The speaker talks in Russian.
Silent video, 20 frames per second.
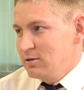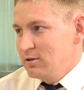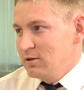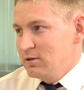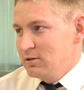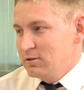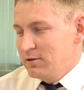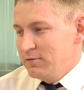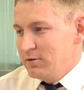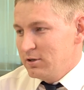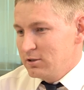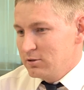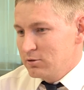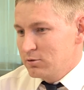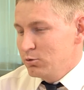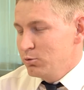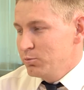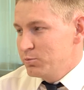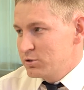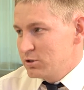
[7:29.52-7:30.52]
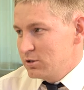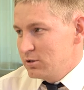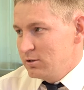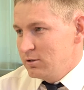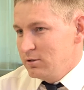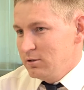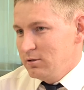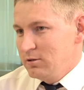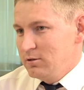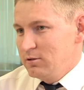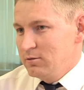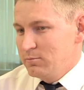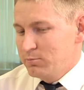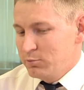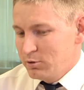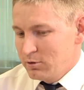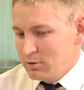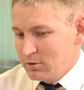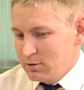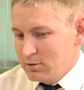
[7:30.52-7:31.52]
наверное, глубже и
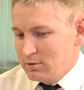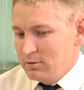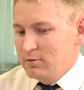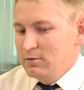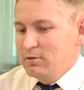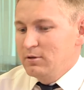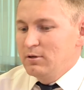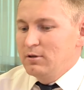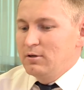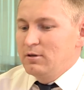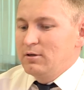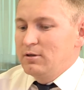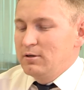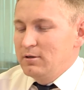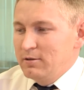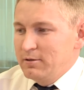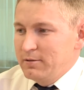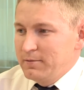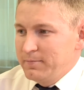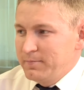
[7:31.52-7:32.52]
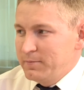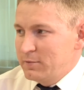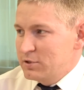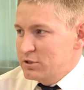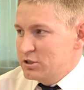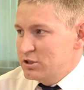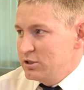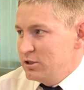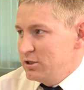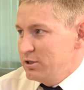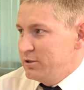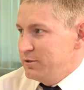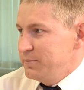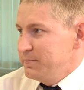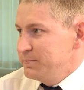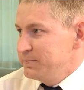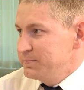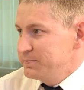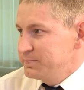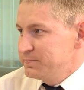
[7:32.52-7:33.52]
более эм, расширенно.
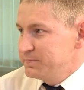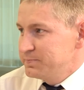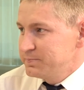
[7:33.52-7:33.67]
Ну и вот тут мы